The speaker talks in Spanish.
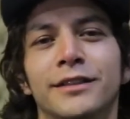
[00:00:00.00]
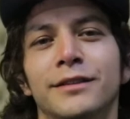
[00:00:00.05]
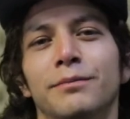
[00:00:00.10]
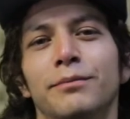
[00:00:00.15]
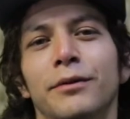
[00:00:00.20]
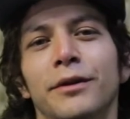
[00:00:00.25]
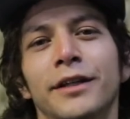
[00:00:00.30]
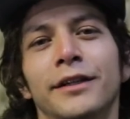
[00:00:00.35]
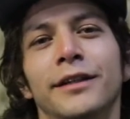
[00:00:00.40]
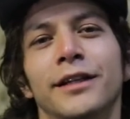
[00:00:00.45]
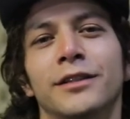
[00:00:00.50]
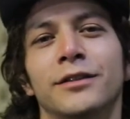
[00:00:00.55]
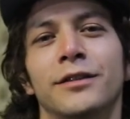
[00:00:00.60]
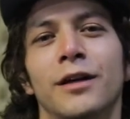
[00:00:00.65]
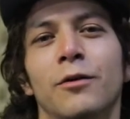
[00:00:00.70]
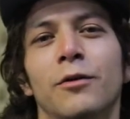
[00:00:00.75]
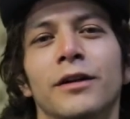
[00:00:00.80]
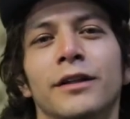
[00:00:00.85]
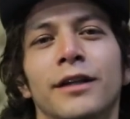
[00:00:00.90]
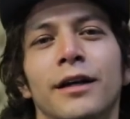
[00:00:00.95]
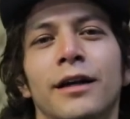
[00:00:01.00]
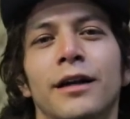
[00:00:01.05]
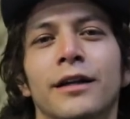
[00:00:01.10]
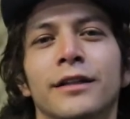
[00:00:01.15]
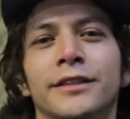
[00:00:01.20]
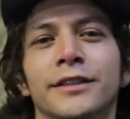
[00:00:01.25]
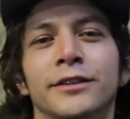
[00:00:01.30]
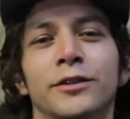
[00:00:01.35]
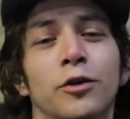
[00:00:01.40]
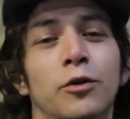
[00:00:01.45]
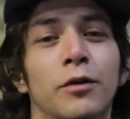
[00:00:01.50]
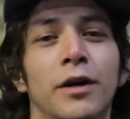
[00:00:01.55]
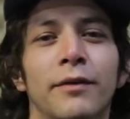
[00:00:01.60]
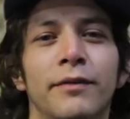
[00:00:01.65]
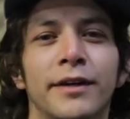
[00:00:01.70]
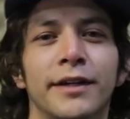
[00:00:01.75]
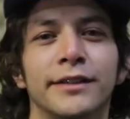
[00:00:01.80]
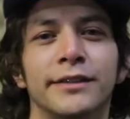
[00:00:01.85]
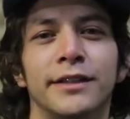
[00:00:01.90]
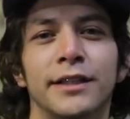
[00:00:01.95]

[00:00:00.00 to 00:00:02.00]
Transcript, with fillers: si pueden darse una vuelta al sitio web que es